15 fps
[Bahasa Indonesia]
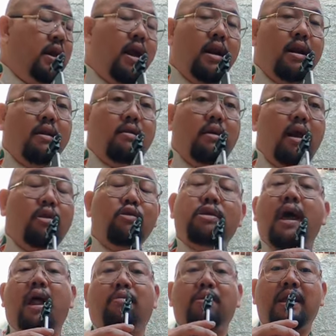dan
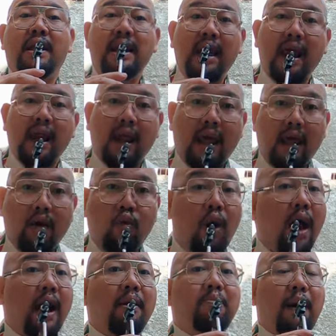itu sangat menyedihkan ya
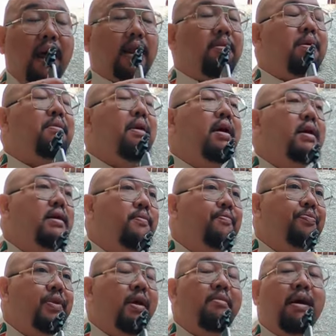gue nggak lebay tapi emang
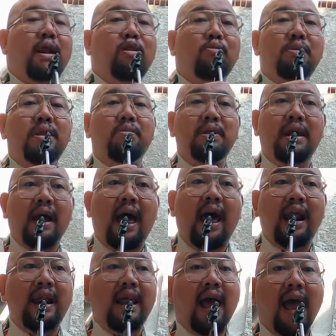kemarin tuh benar-benar
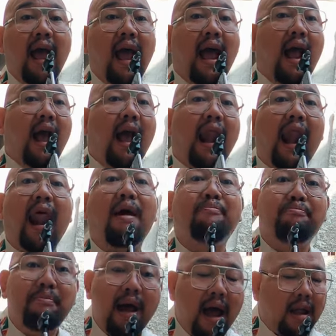hari yang
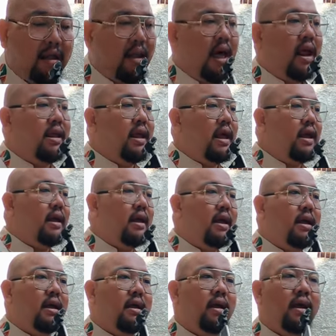kelam banget, hari
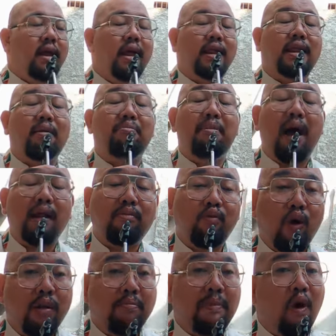yang hitam
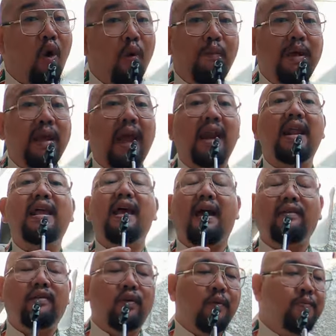banget buat penghobikan
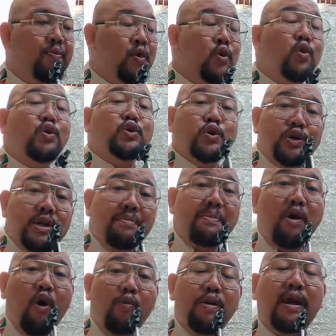hias,
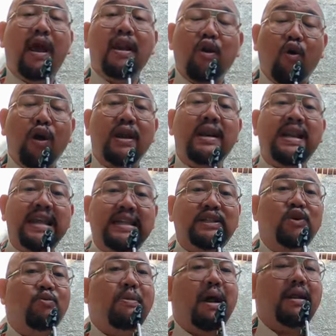khususnya penghobikan koi
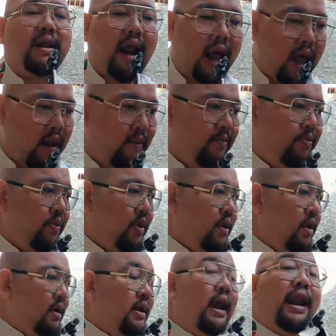di Sumatera
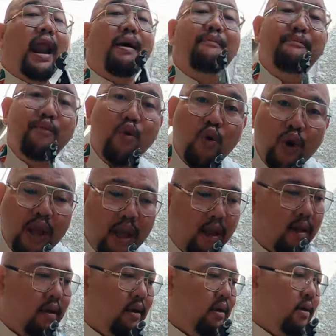dan Lampung nih.